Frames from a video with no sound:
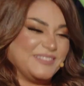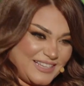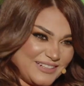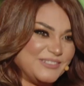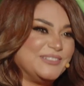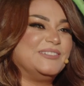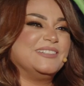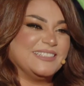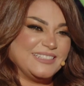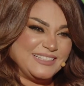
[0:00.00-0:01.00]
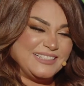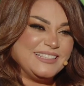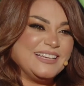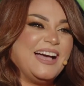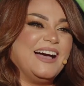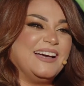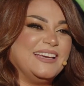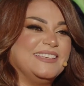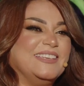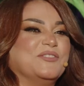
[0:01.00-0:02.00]
هلو هاي اماني
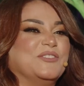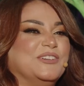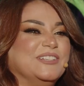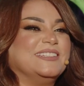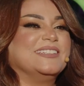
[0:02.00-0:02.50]
هاي كيف سافا؟